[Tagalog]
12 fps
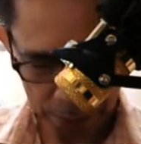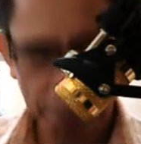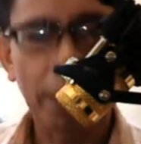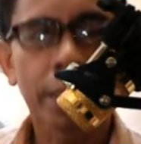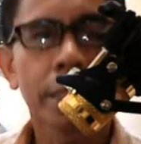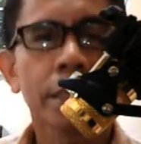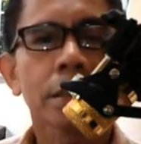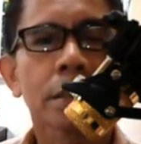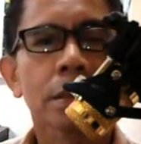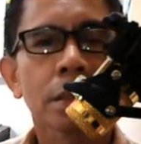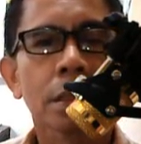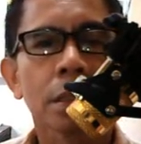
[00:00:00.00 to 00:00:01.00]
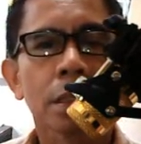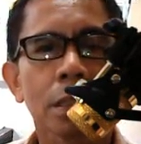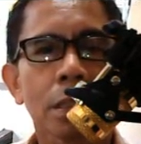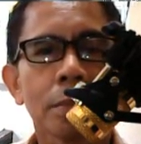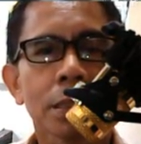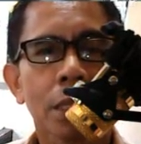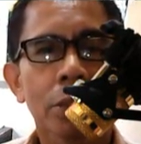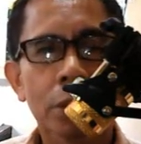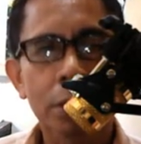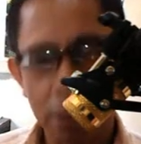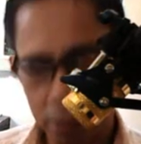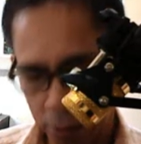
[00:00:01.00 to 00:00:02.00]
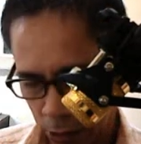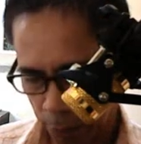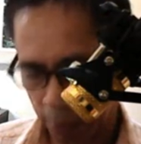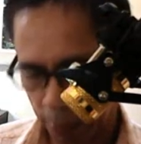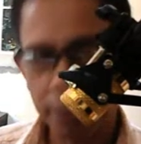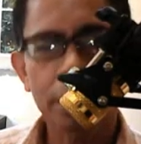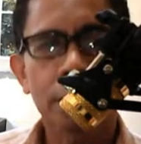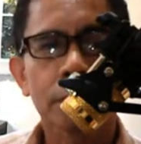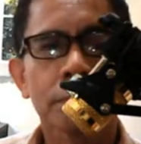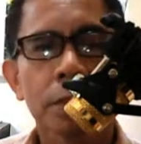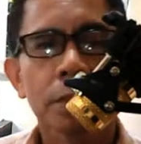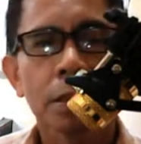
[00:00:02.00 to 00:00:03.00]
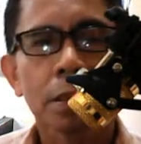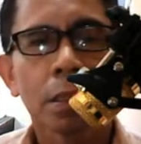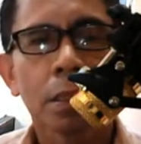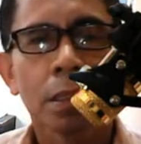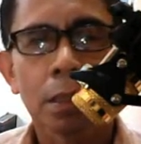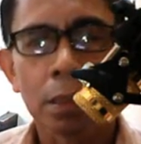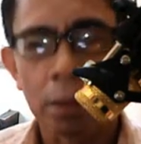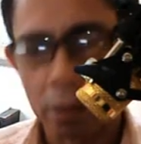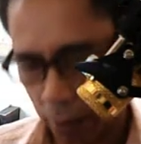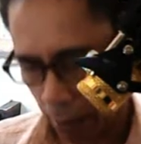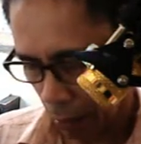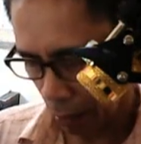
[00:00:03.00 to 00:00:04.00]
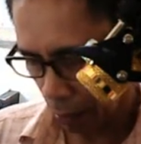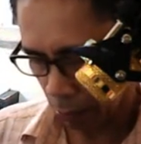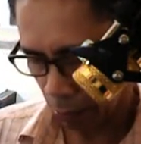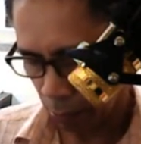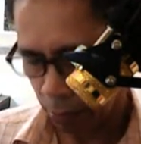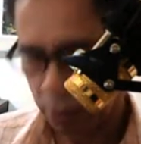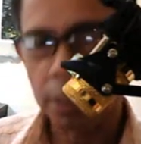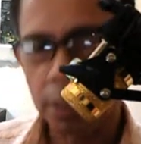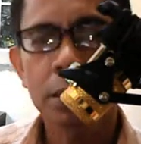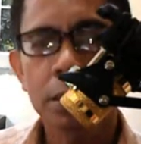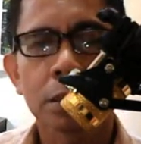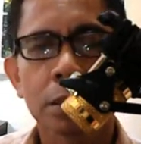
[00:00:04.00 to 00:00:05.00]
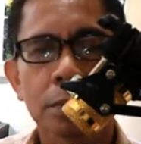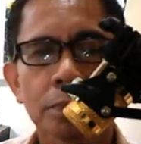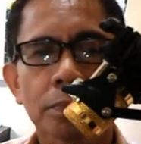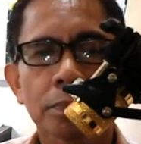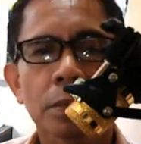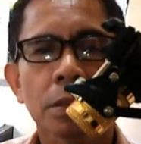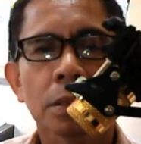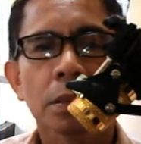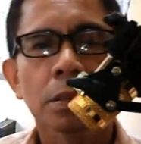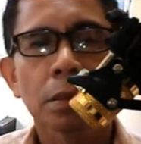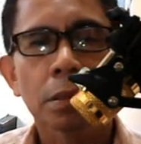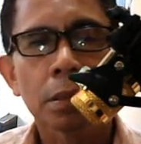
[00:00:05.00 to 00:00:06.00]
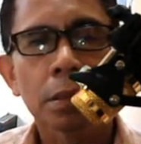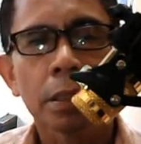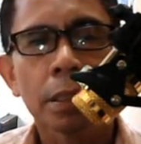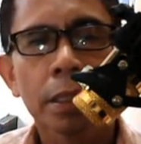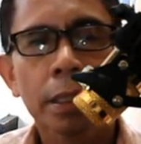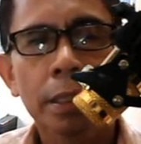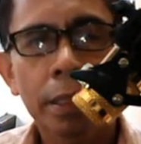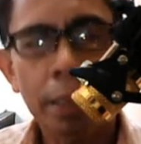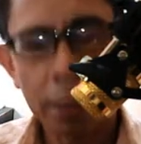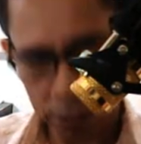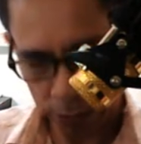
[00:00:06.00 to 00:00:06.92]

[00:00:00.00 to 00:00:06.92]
part. Kamad tayo ulit ng this part. Okay. So, yes. Then, next,